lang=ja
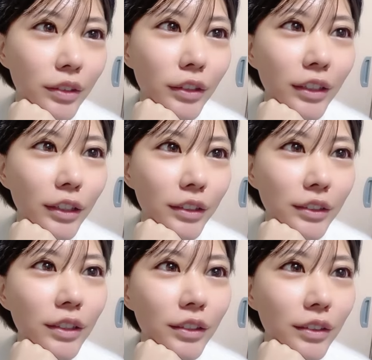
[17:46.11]
なんか
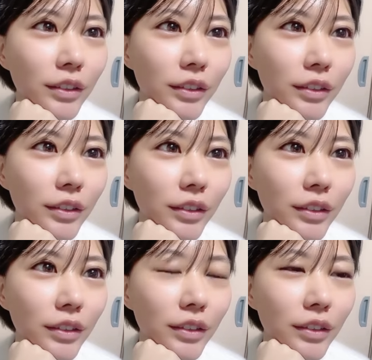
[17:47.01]
さ「
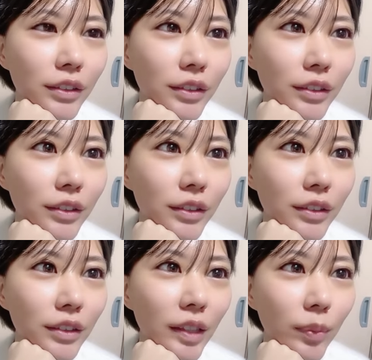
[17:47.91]

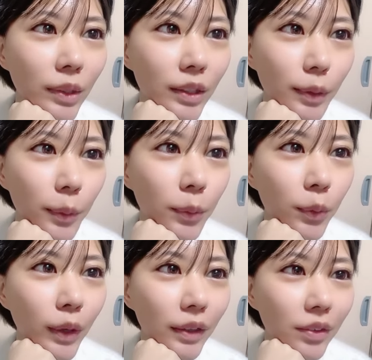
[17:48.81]
君は何を後
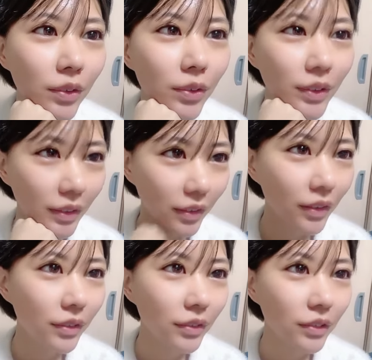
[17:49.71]
悔するの?」かでさ